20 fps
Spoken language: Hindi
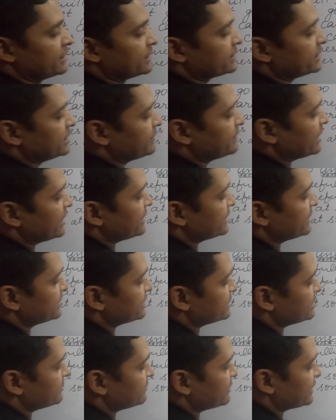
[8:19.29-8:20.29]
ये हमारा
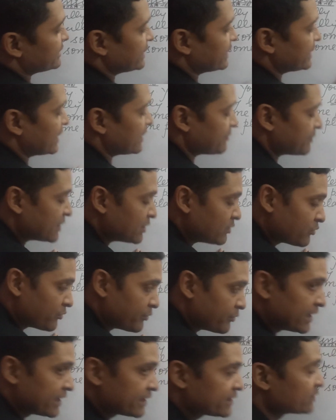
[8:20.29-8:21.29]
कंजंक्शन बन गया यहां पर
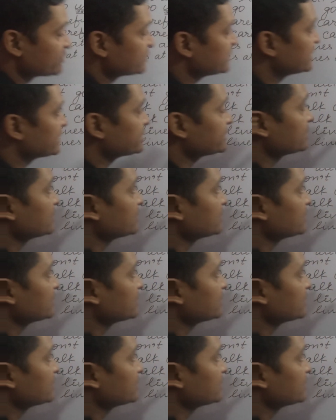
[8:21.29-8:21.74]
वेयर क्योंकि